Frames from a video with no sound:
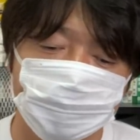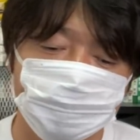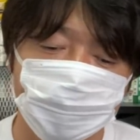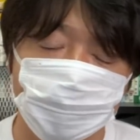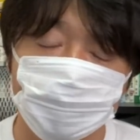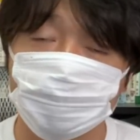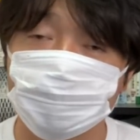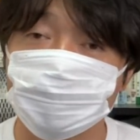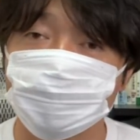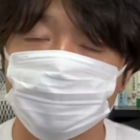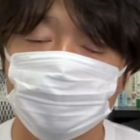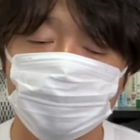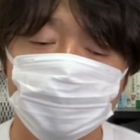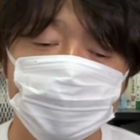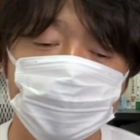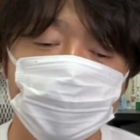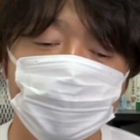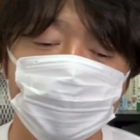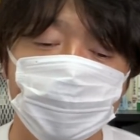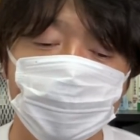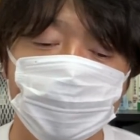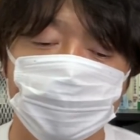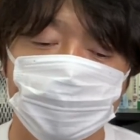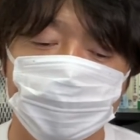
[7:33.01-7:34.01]
まあ、この調
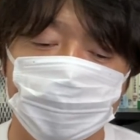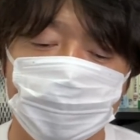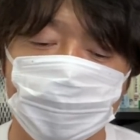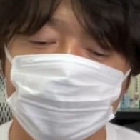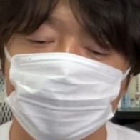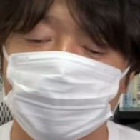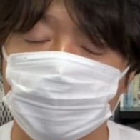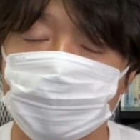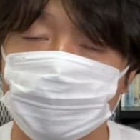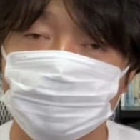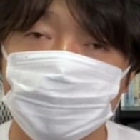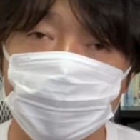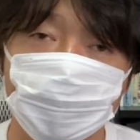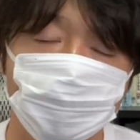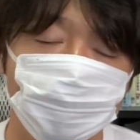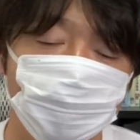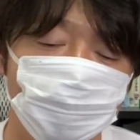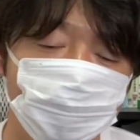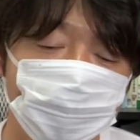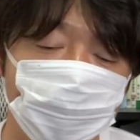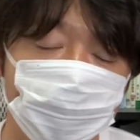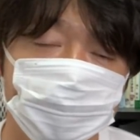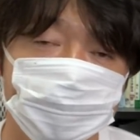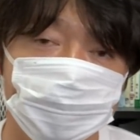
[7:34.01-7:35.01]
整がね、えー、まあ、
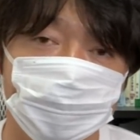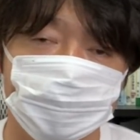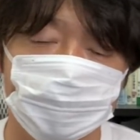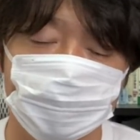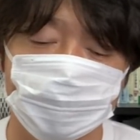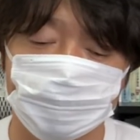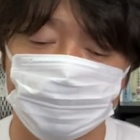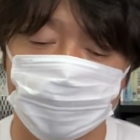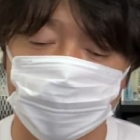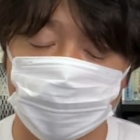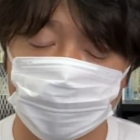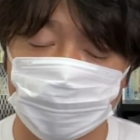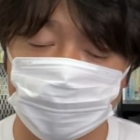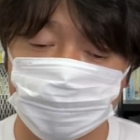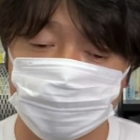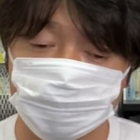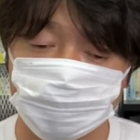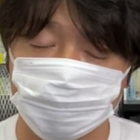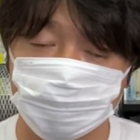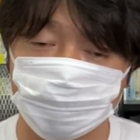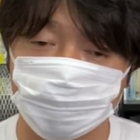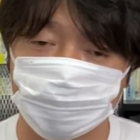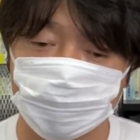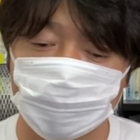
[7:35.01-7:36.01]
後決算が出たばかりと
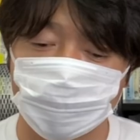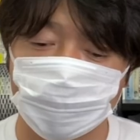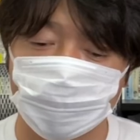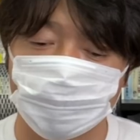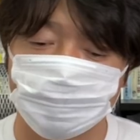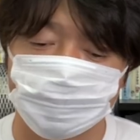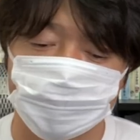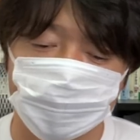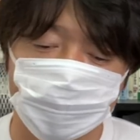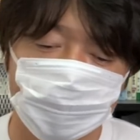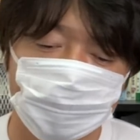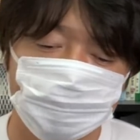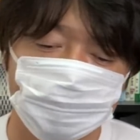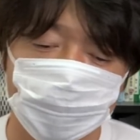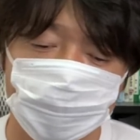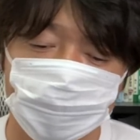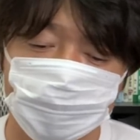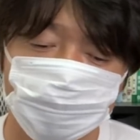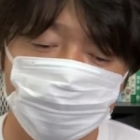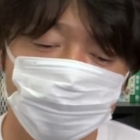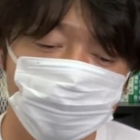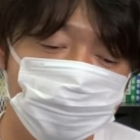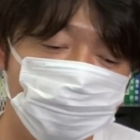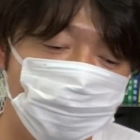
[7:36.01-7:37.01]
いうところで、まあ、
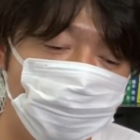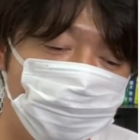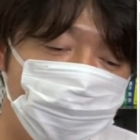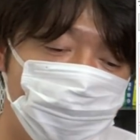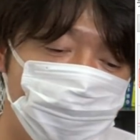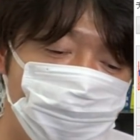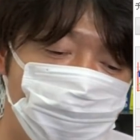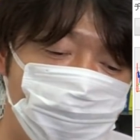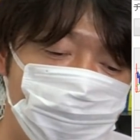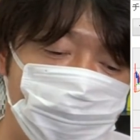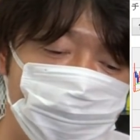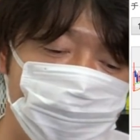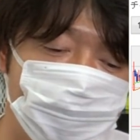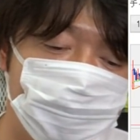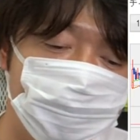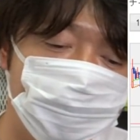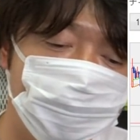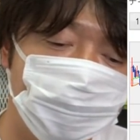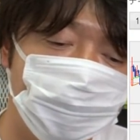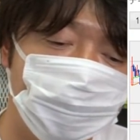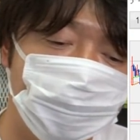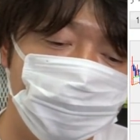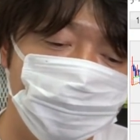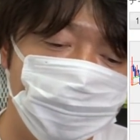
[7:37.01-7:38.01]
拾うのも面白いです
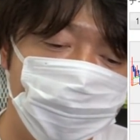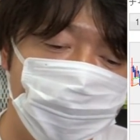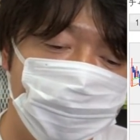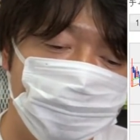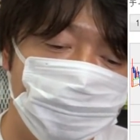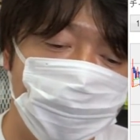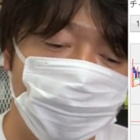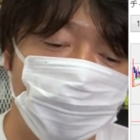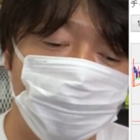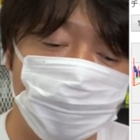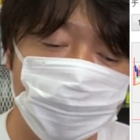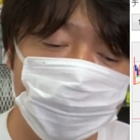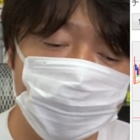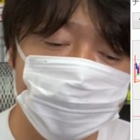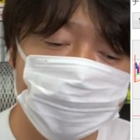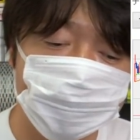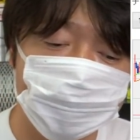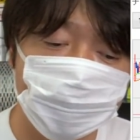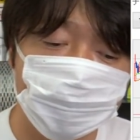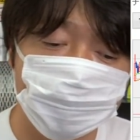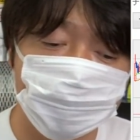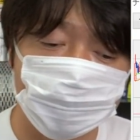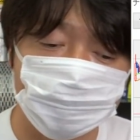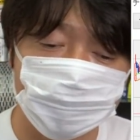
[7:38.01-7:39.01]
し、まあ、5年
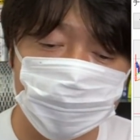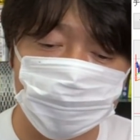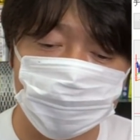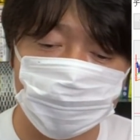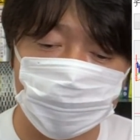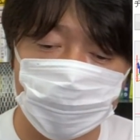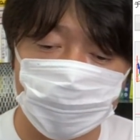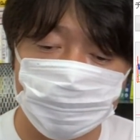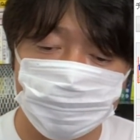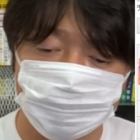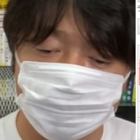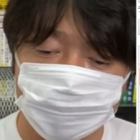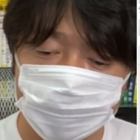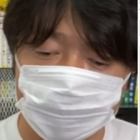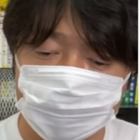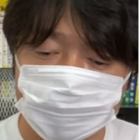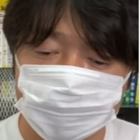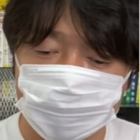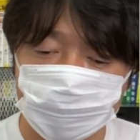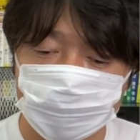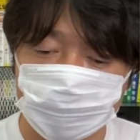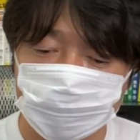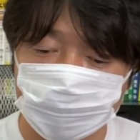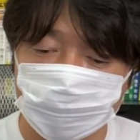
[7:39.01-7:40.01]
チャートで見るとね、
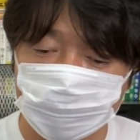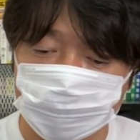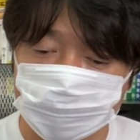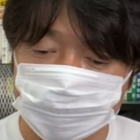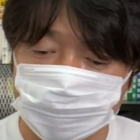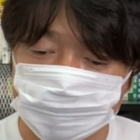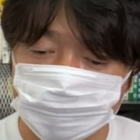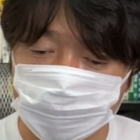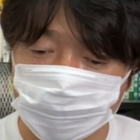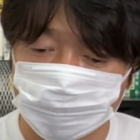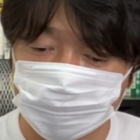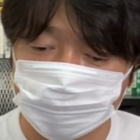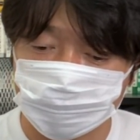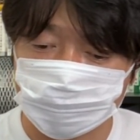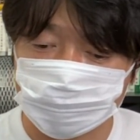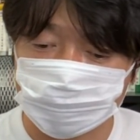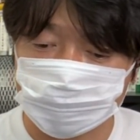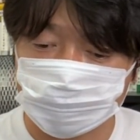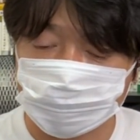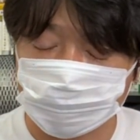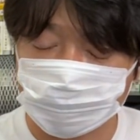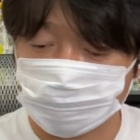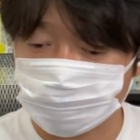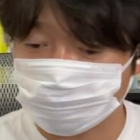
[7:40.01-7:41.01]
前回1万
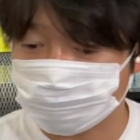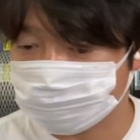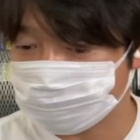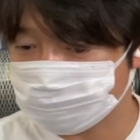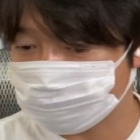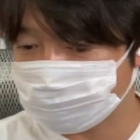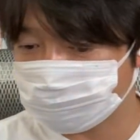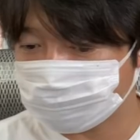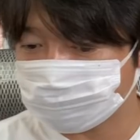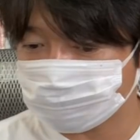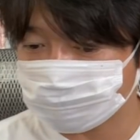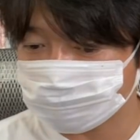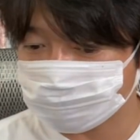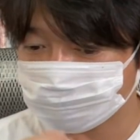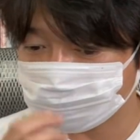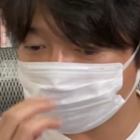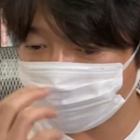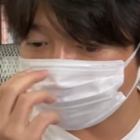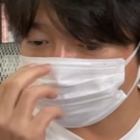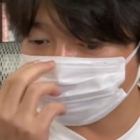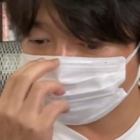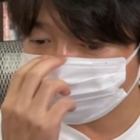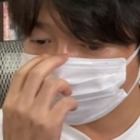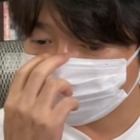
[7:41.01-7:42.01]
6000円ですよ
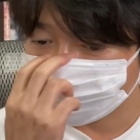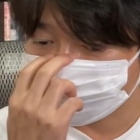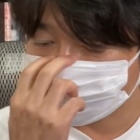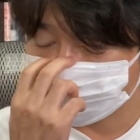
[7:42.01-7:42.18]
ね。